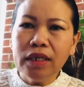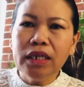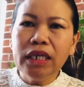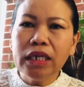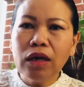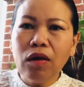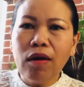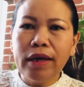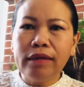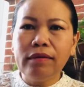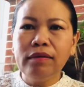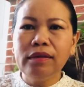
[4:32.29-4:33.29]
นิกกร
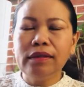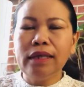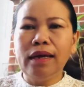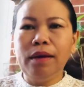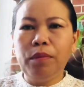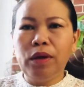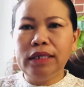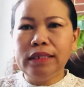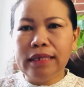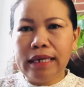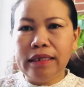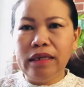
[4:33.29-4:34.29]
แต่ละบริ
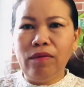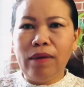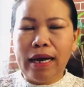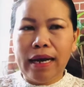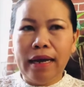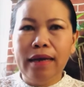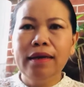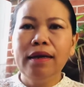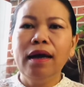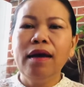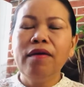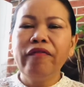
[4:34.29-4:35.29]
ษัทนี่ว่า
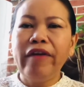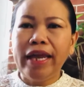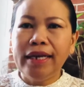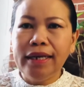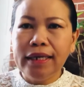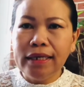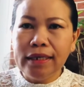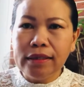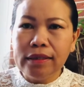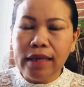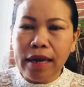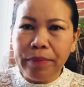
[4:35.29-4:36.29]
แฟนนิกนี่
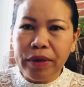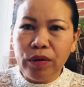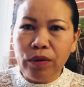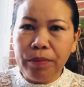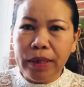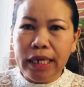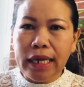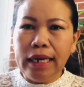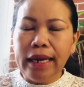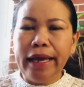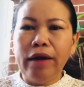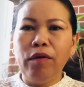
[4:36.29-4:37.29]
เสียไปโดนปันได
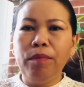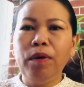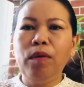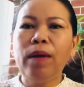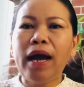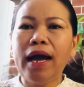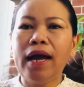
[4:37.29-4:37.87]
แล้ว เพราะว่า